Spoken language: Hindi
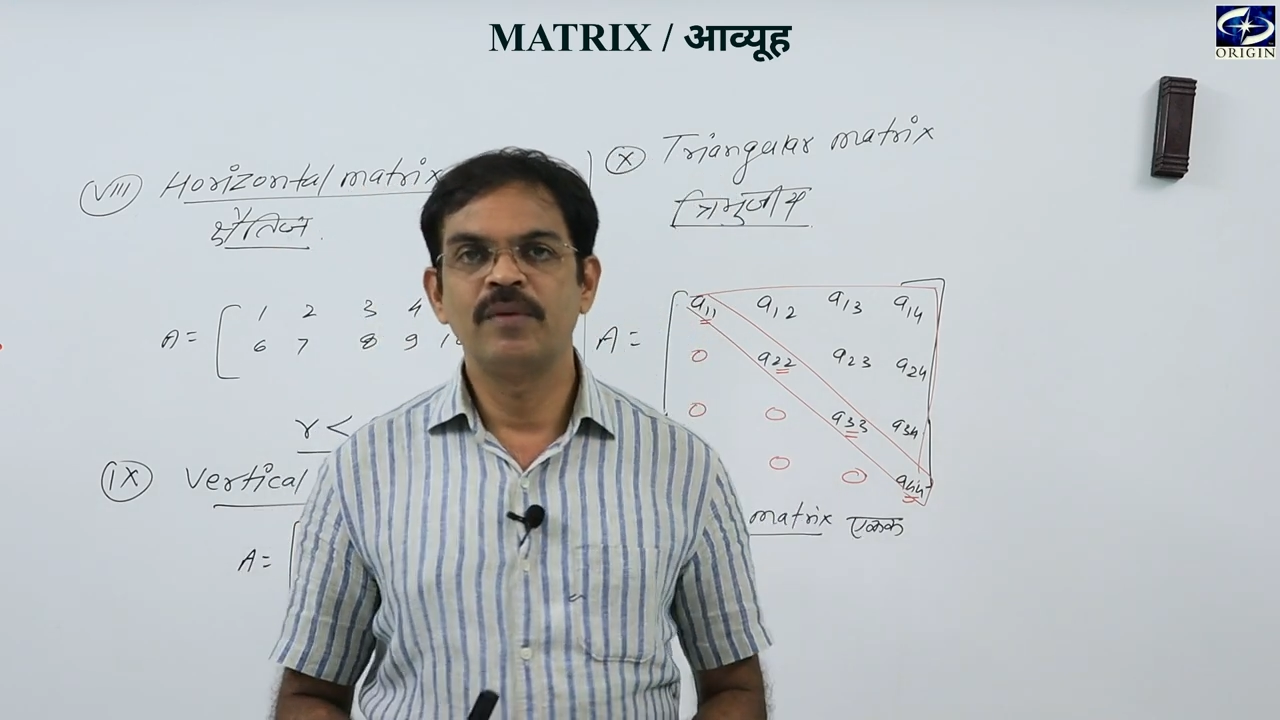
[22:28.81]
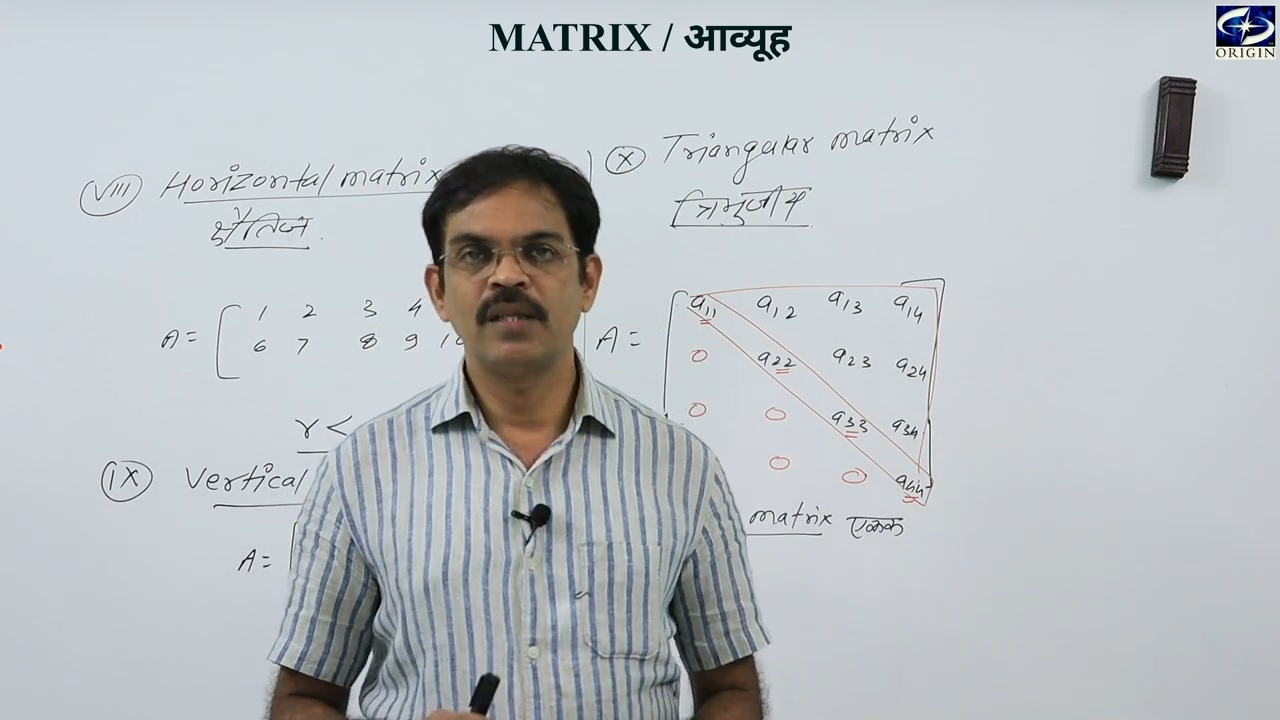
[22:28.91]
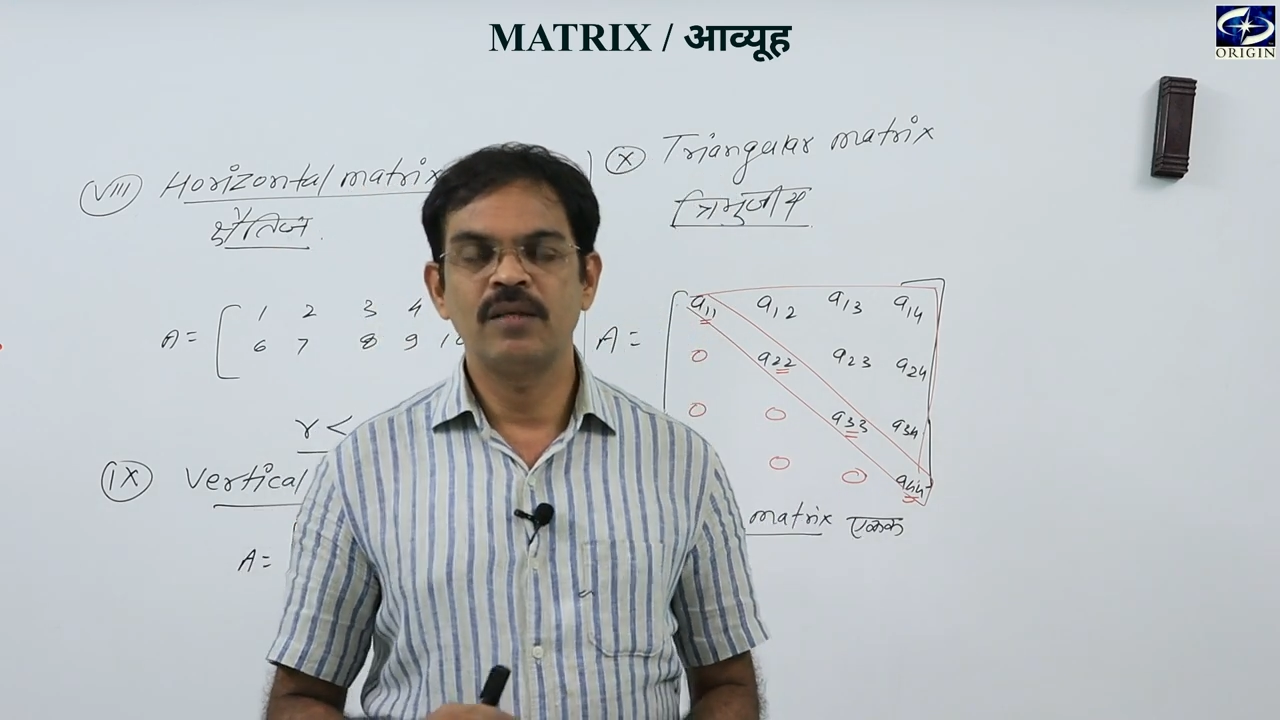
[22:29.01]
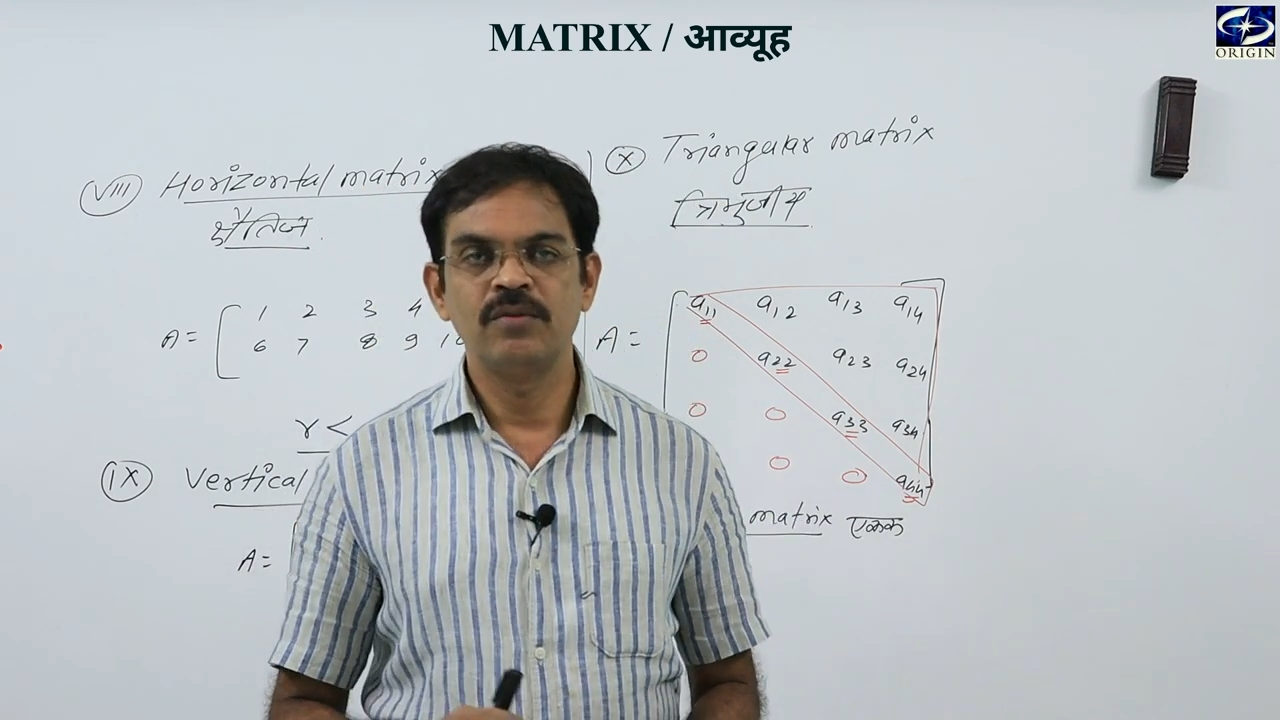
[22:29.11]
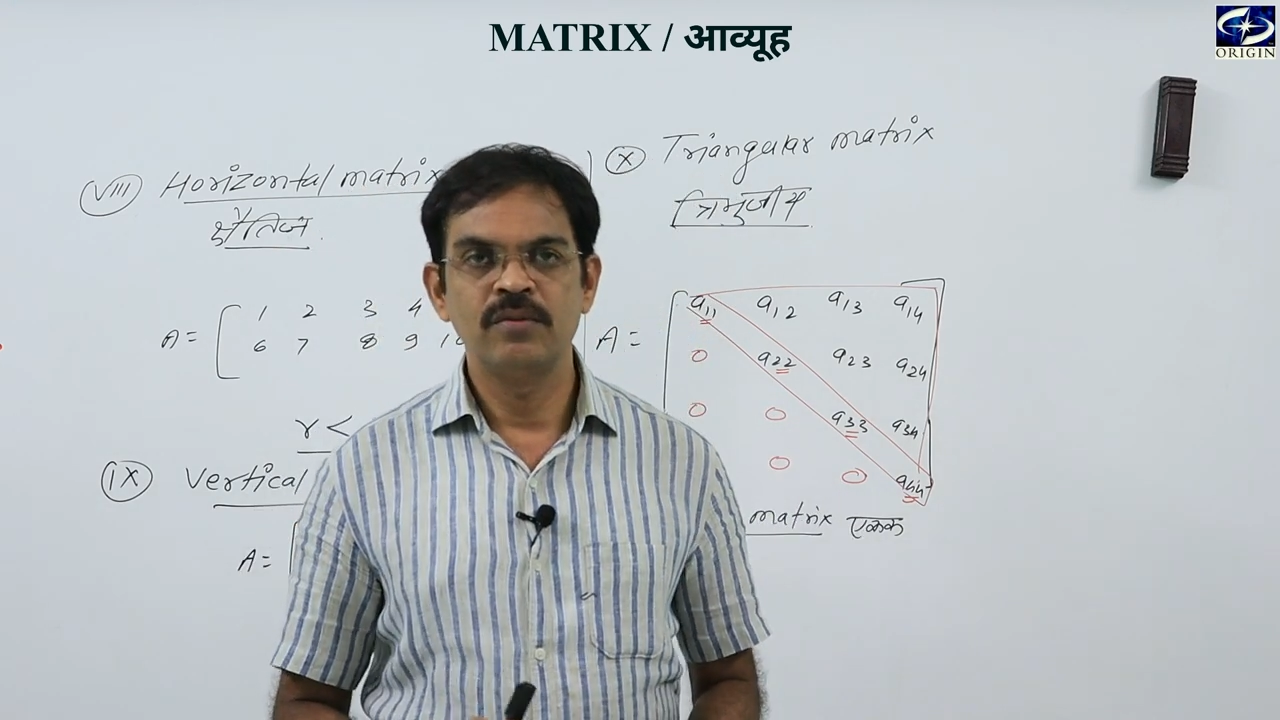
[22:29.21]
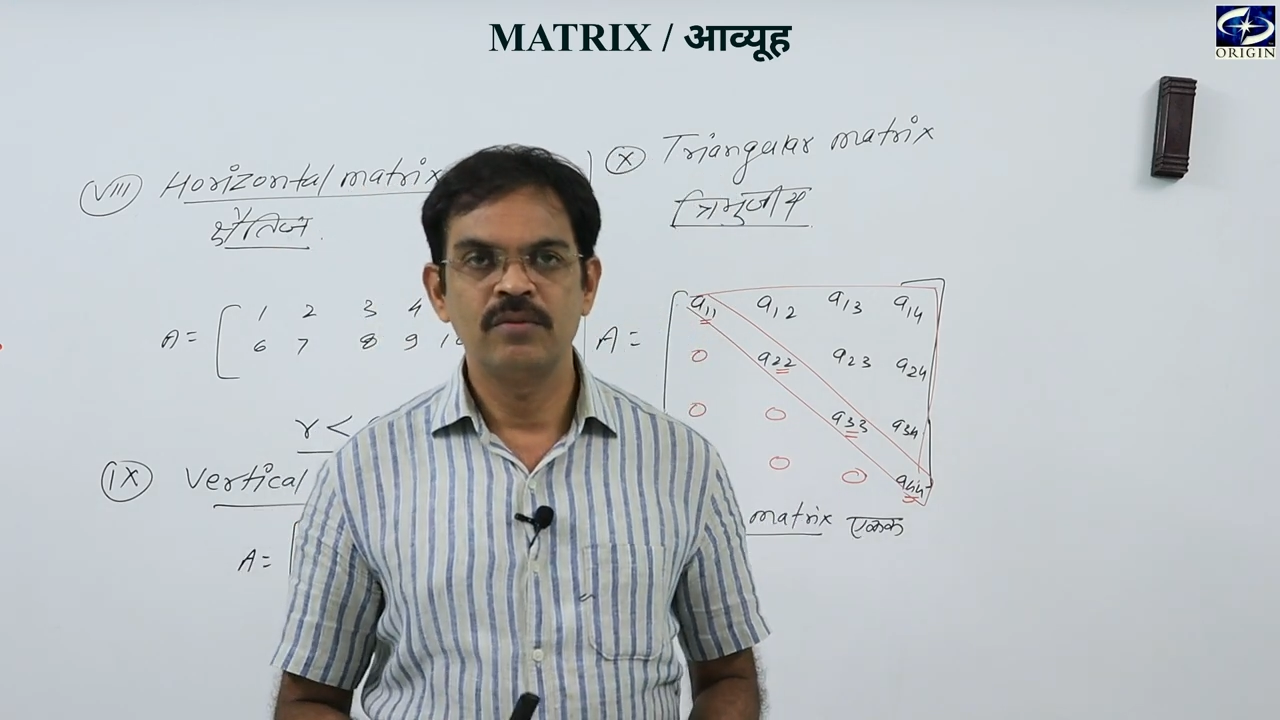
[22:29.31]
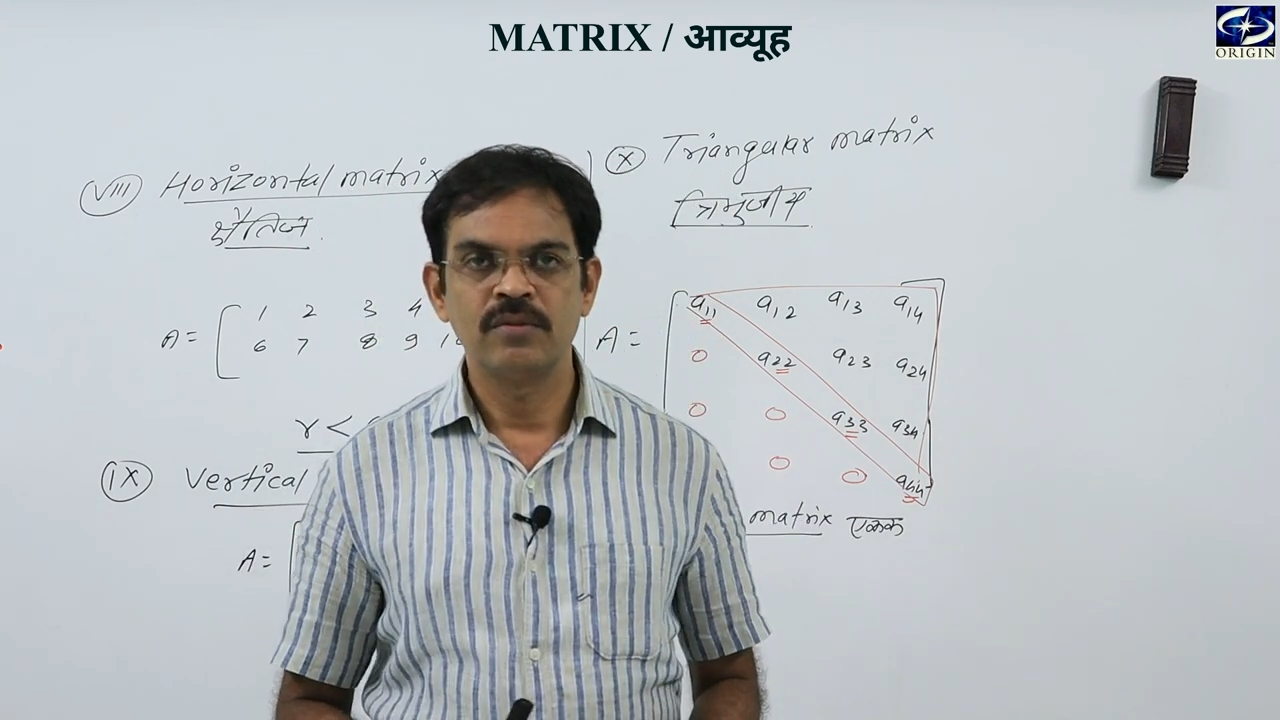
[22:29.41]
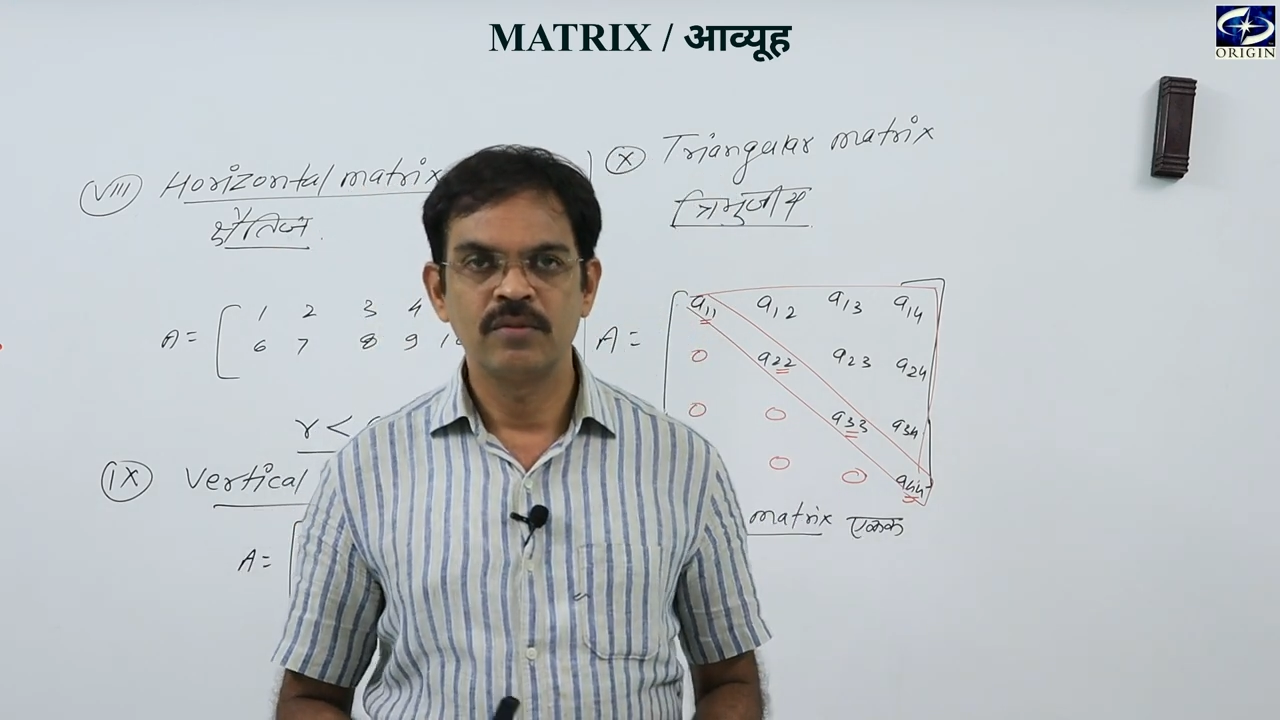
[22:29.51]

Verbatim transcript: बता दूं